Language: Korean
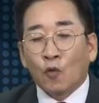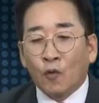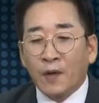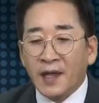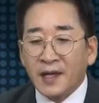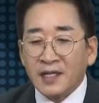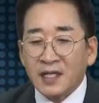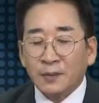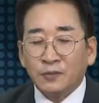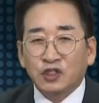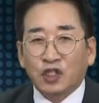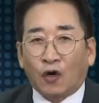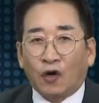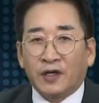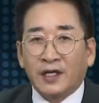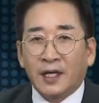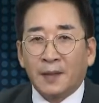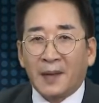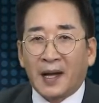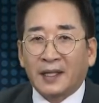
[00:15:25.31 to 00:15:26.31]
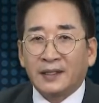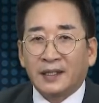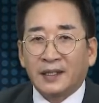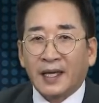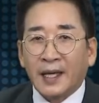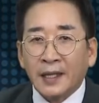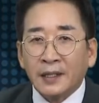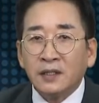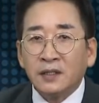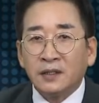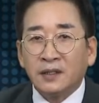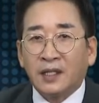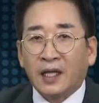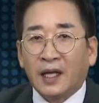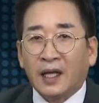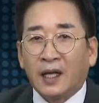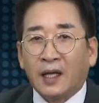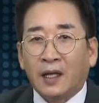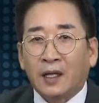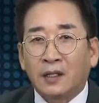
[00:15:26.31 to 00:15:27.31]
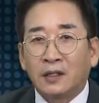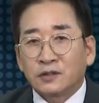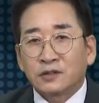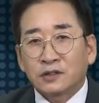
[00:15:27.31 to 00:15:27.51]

왜 그러냐면 저희가 만약에 했는데